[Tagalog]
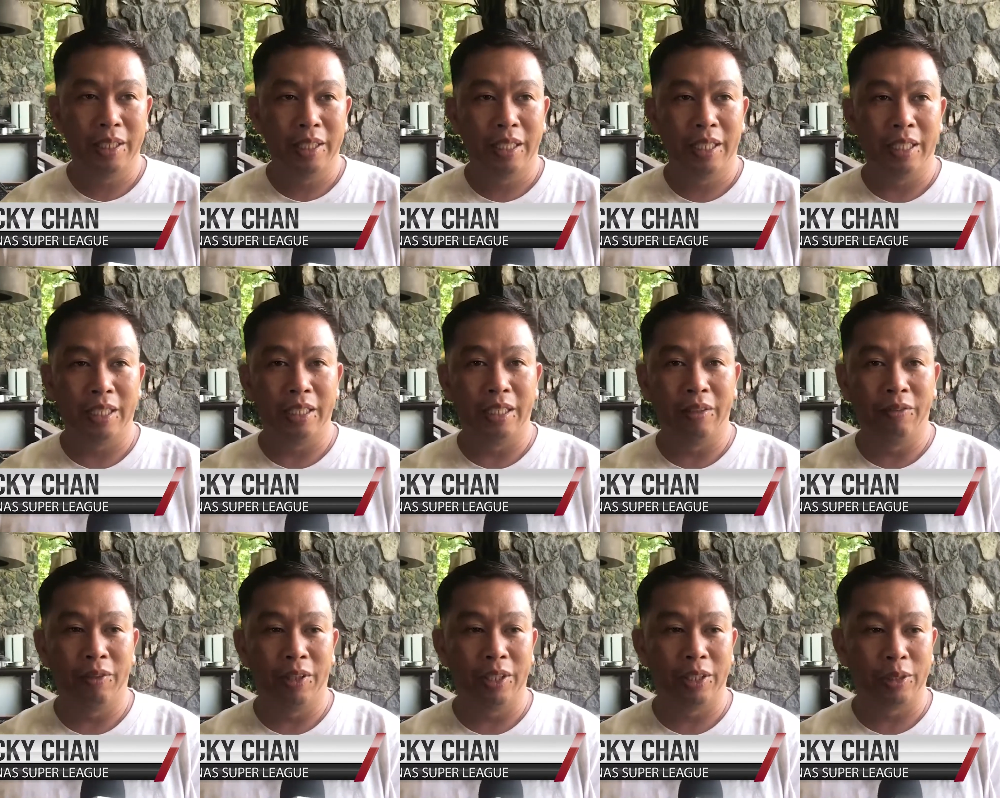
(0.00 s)
and
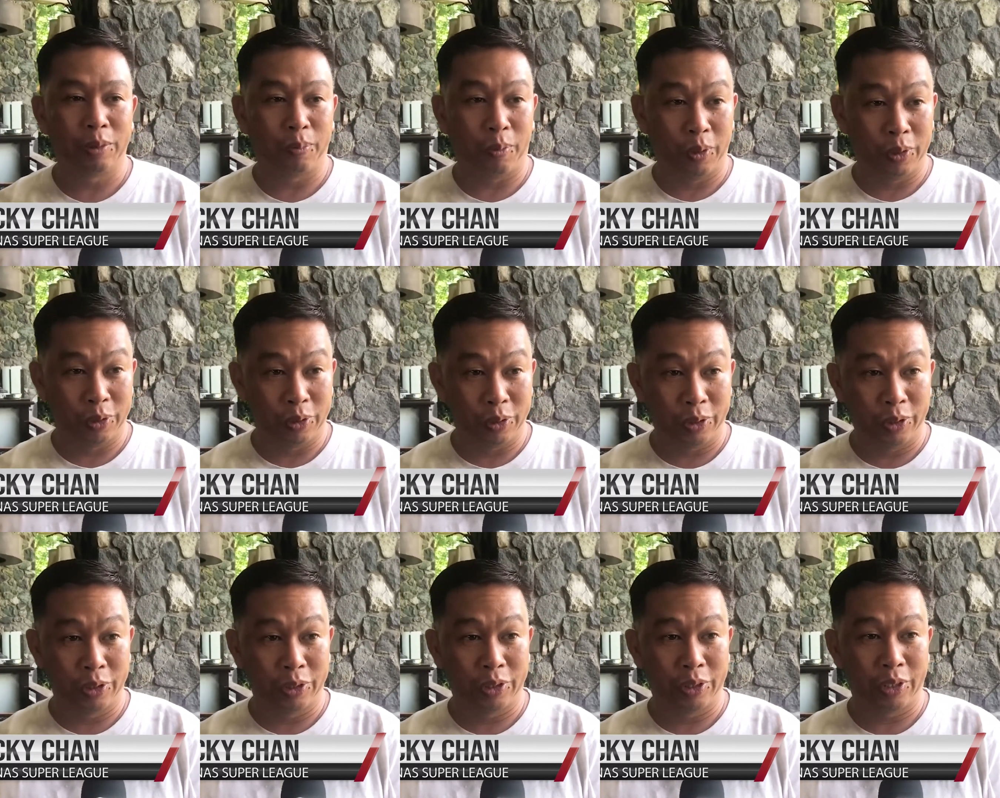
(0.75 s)
even
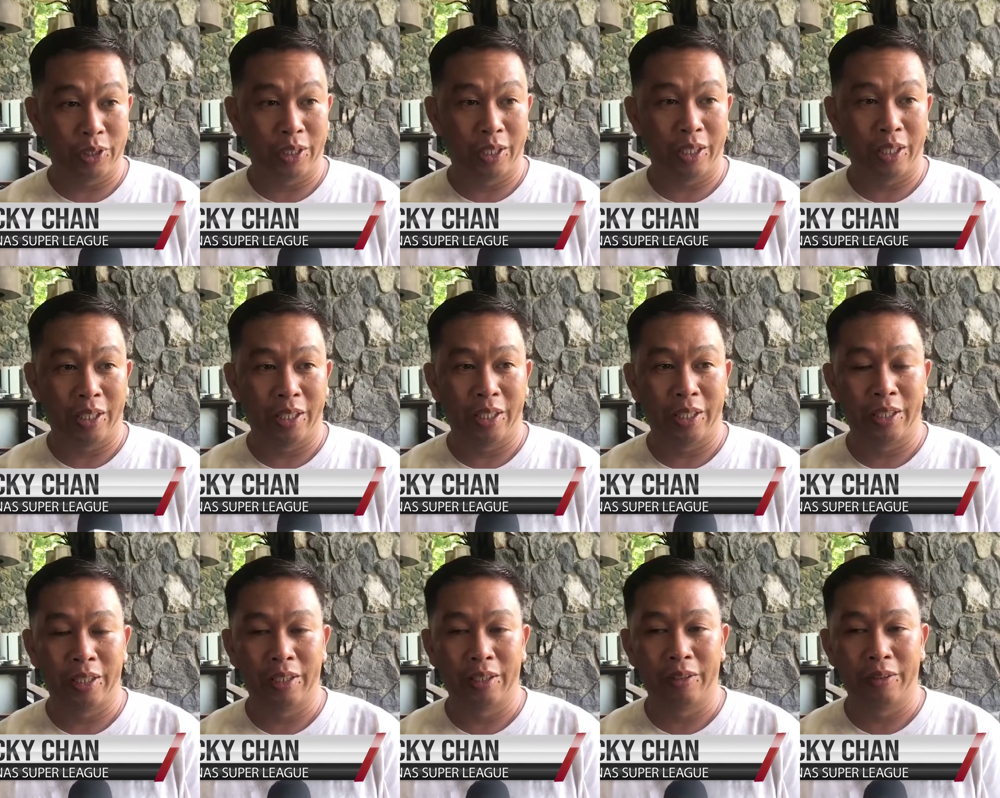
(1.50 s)
sponsors
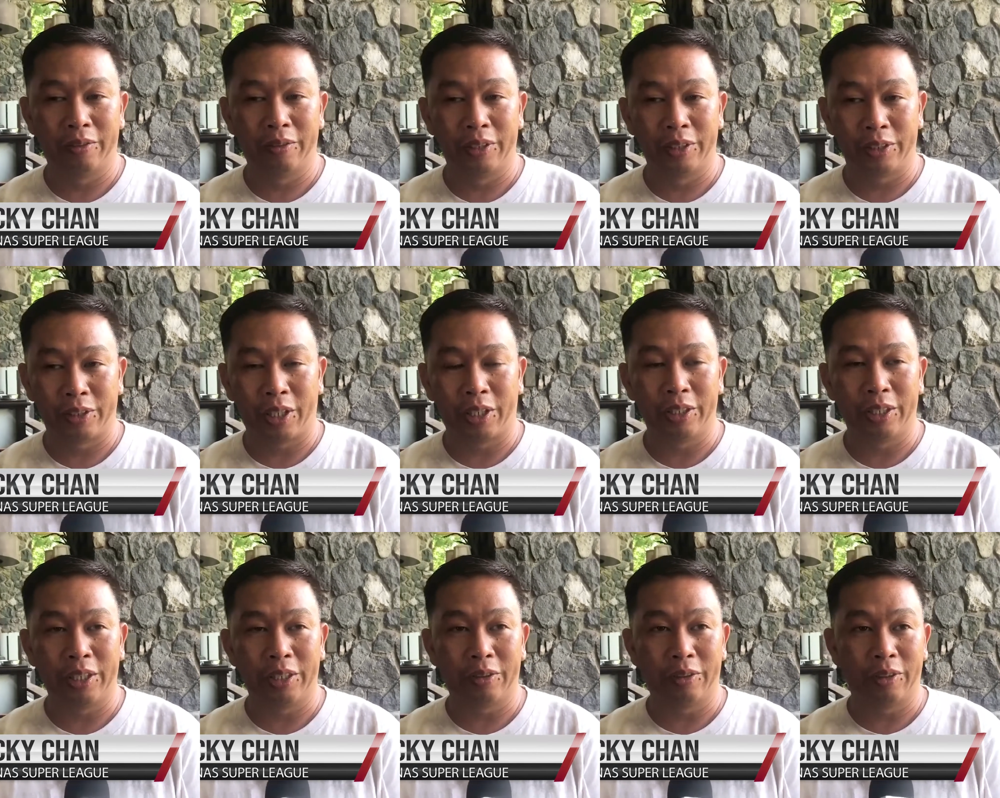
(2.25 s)
are we're
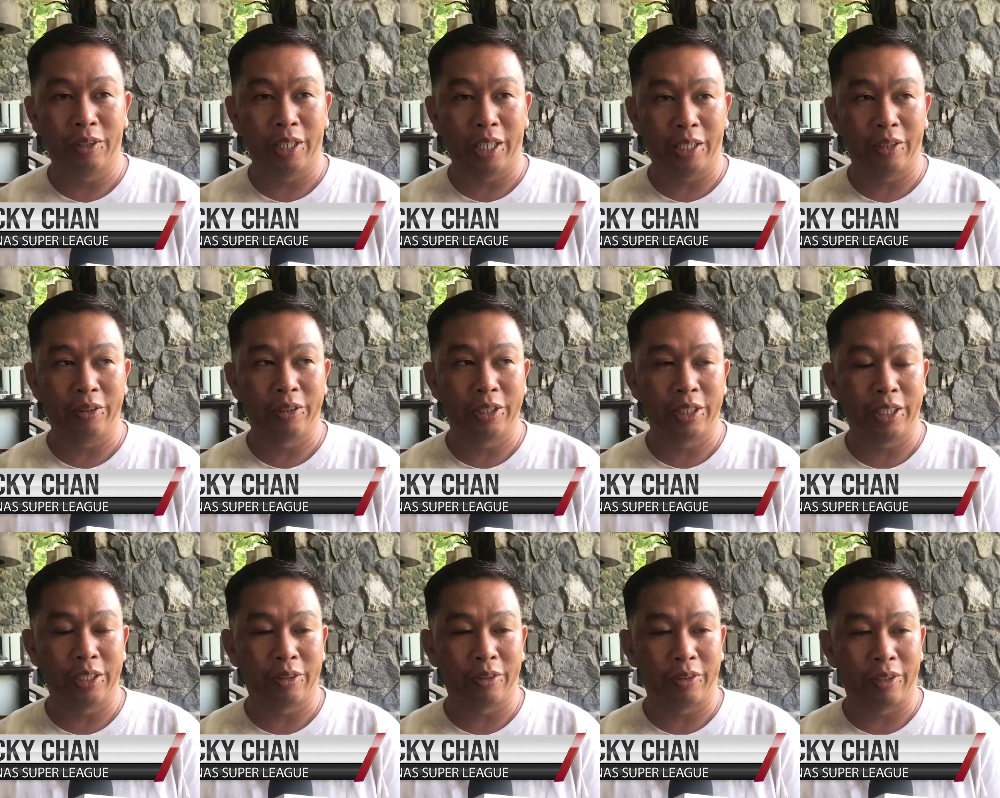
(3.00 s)
starting to
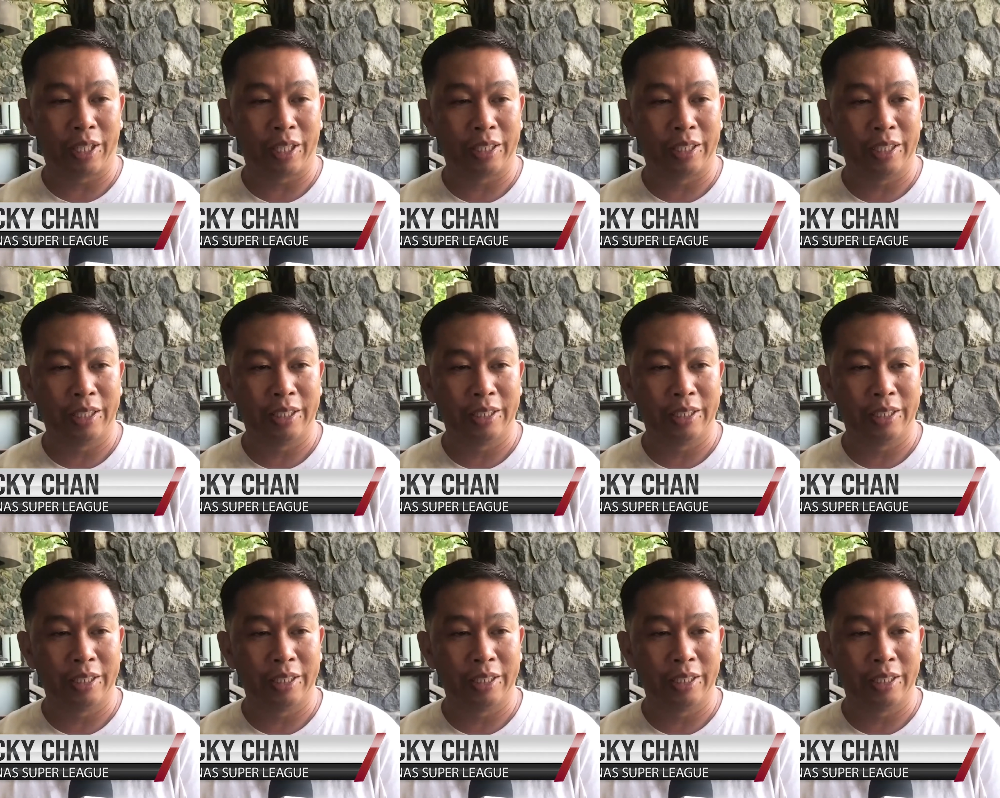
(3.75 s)
negotiate already.